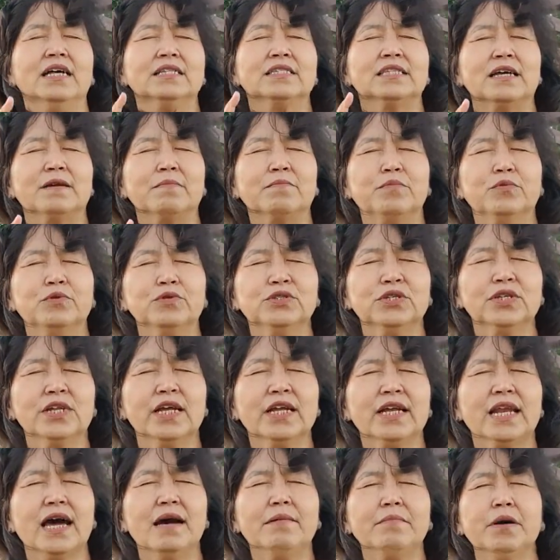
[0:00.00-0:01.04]

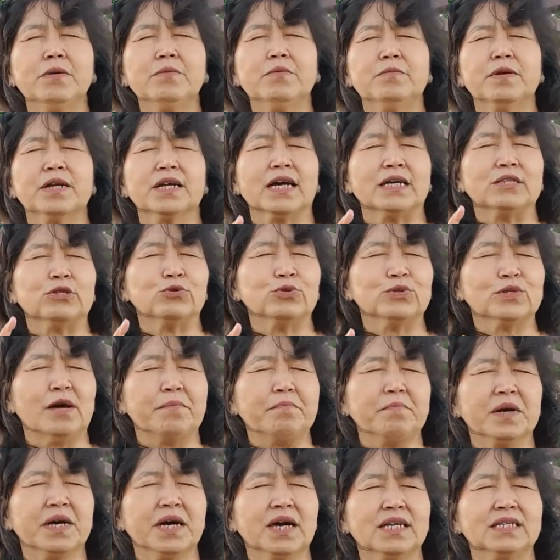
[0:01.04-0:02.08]
Terpujilah nama, berkati usaha
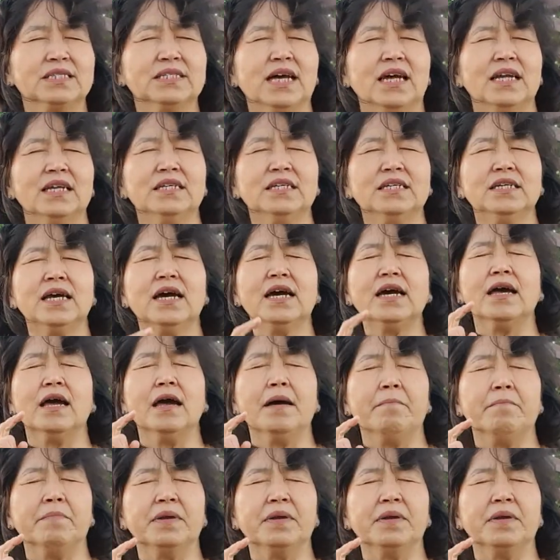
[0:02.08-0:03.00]
pekerjaannya,